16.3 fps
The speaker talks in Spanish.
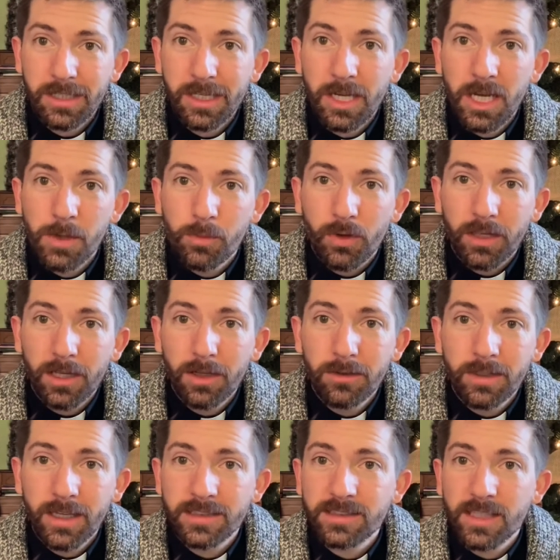Porque lo
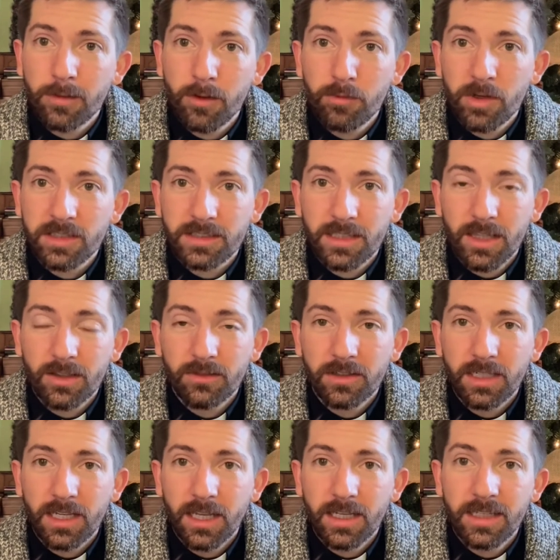que estaba pasando
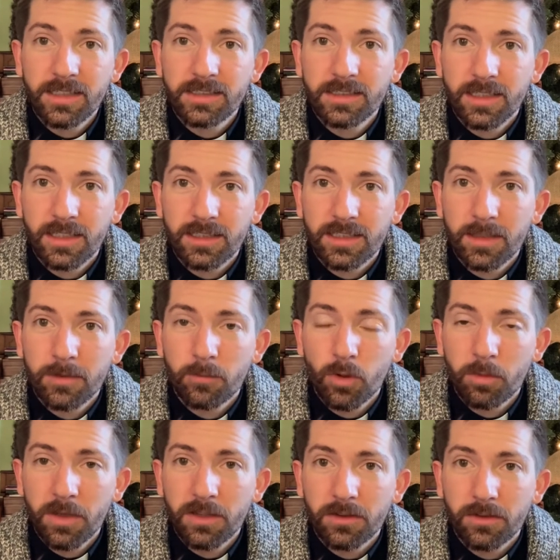en la iglesia en ese
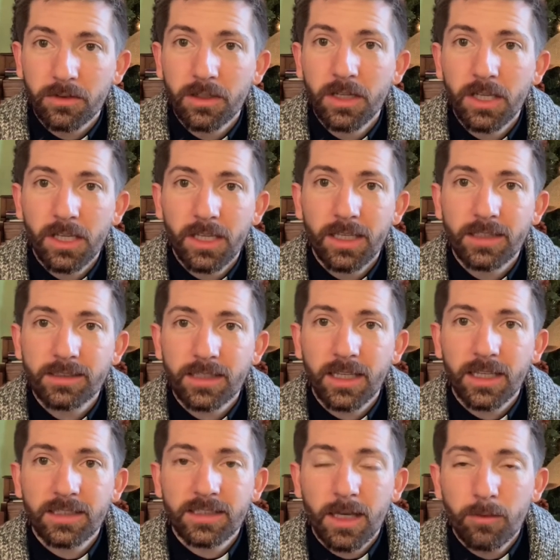momento es
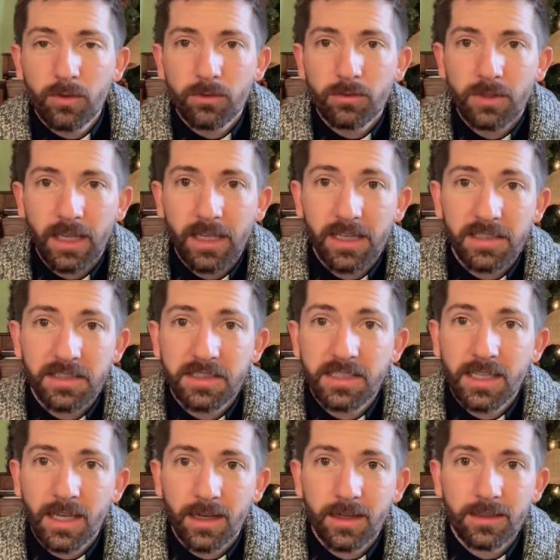que estaba una
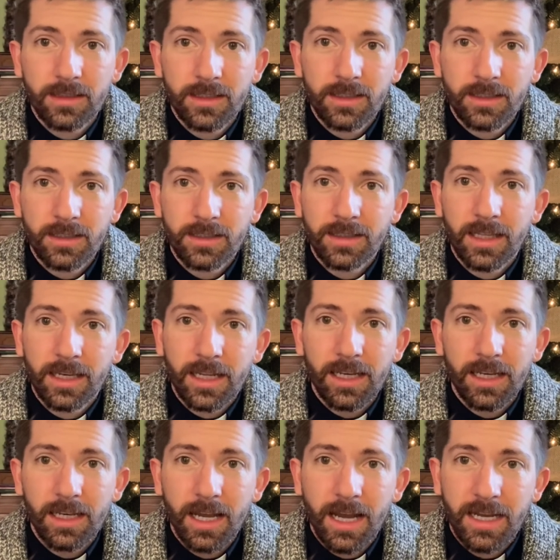heresía
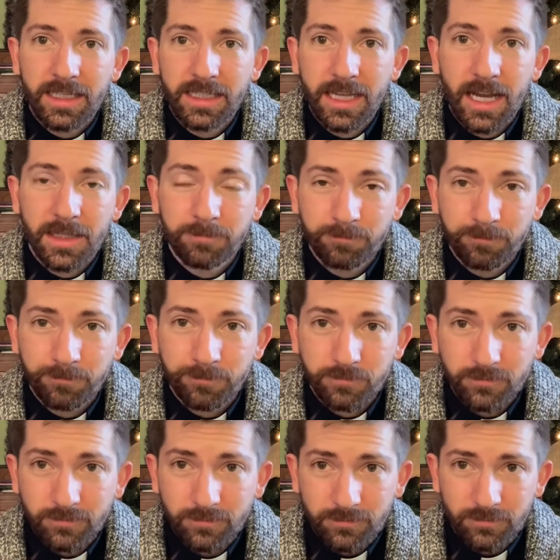del arián,
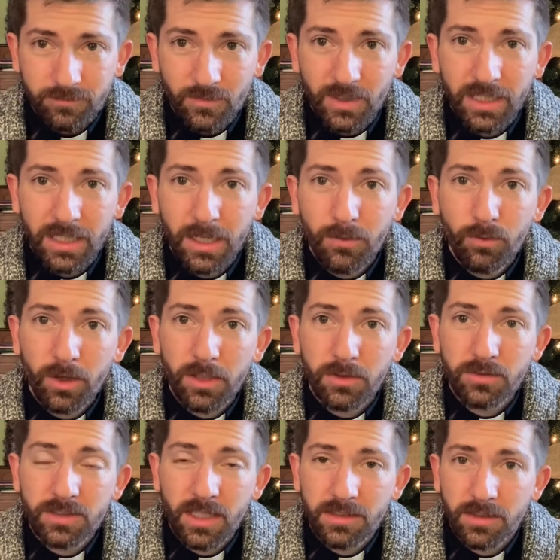y él fue
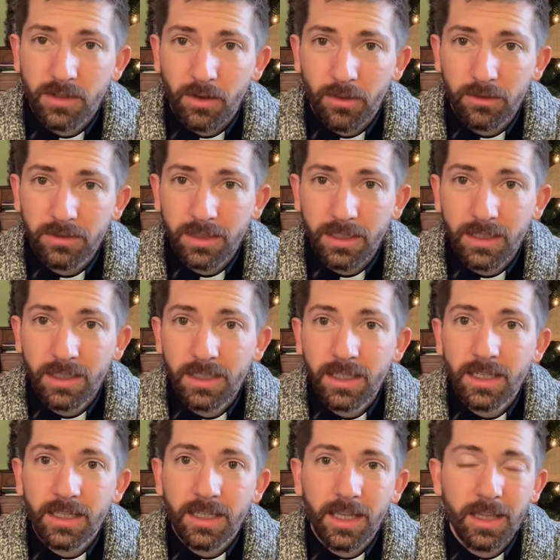un sacerdote
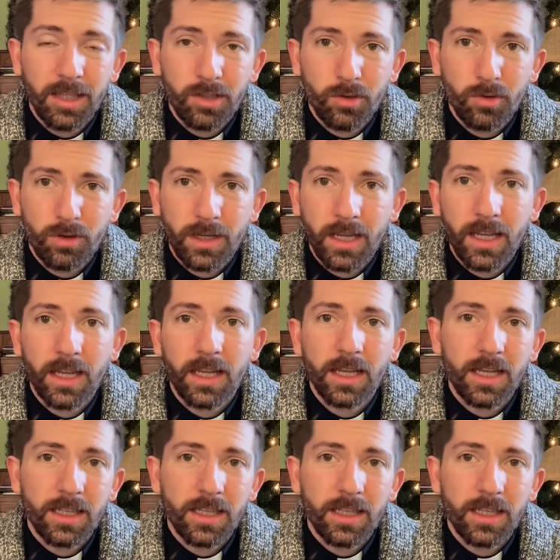que dijo eh,